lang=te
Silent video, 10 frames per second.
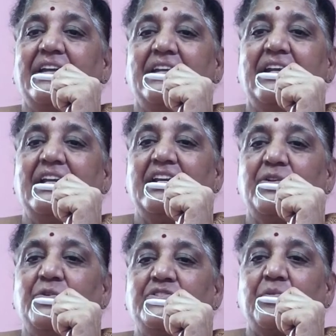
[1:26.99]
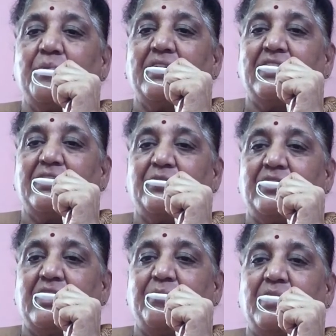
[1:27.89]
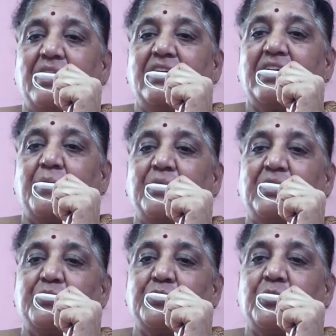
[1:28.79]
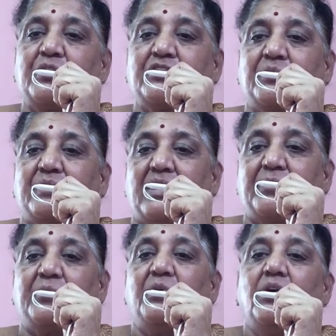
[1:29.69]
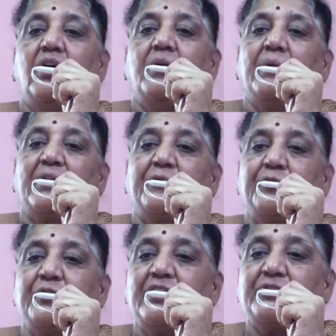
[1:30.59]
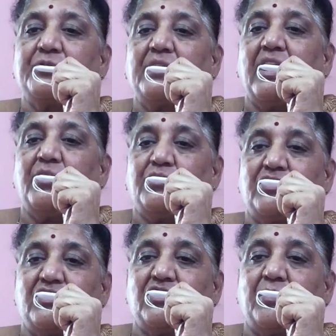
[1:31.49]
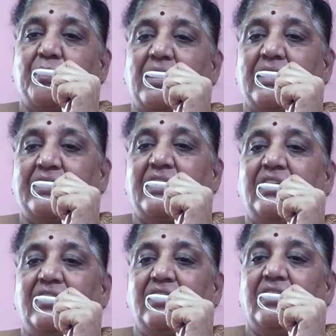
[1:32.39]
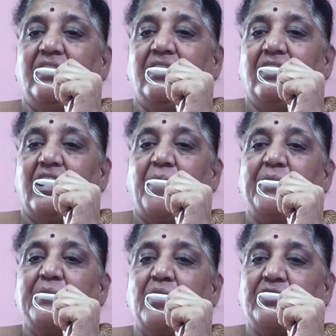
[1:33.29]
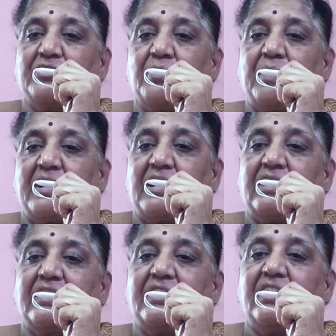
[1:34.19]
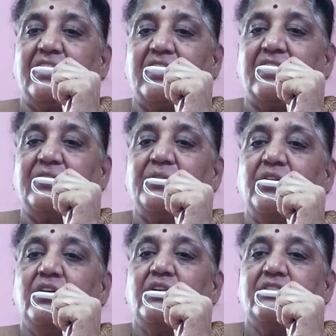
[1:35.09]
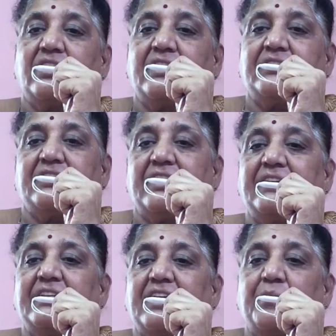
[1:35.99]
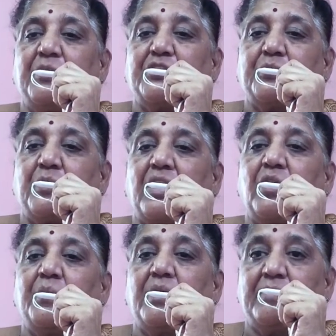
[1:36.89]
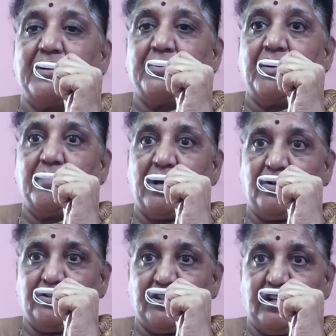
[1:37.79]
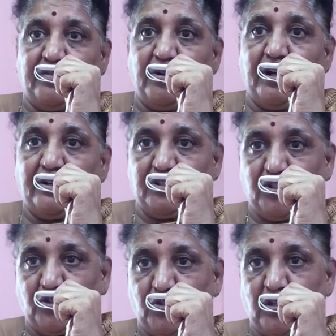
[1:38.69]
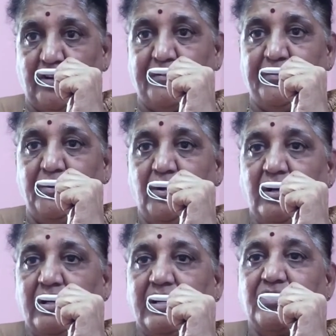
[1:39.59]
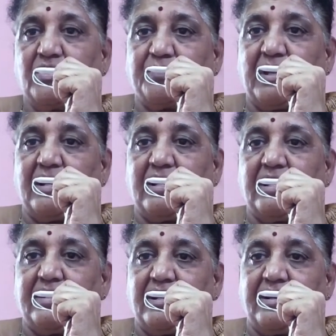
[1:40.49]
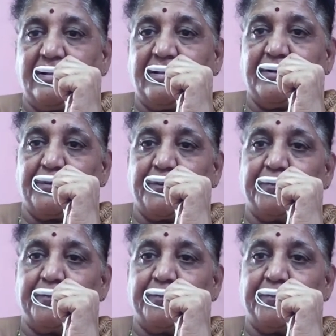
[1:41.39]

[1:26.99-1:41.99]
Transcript: నేను ఈరోజు చెప్పాను కదా వదినమ్మ రేపటి ఎపిసోడ్లో చెప్తాను మనం వ్యూయర్స్ కూడా ఆలోచించి చెప్పాలి కదా కామెంట్ బాక్స్లో పెట్టాలి కదా అన్నాను సరే సరే అయితే రేపే చెప్పు ఆ లోపల మేము కూడా మా ఆలోచనలేవో ఆలోచించుకుంటాం నీకు చెప్తానులే అన్నారు అందరూ